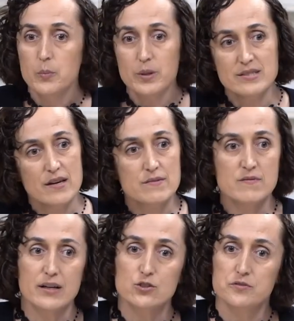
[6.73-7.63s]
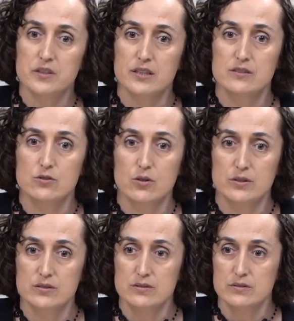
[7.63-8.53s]
percebem várias diferentes
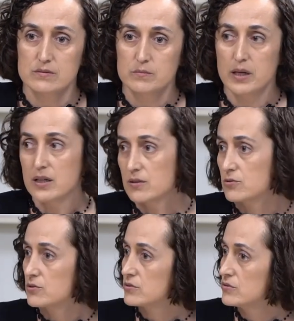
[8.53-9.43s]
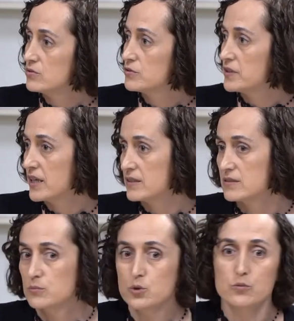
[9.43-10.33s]
cores, brancos,
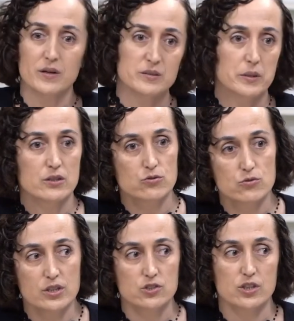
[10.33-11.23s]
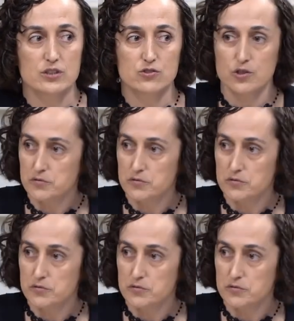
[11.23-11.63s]
diferentes, muito mais brancos do que a gente.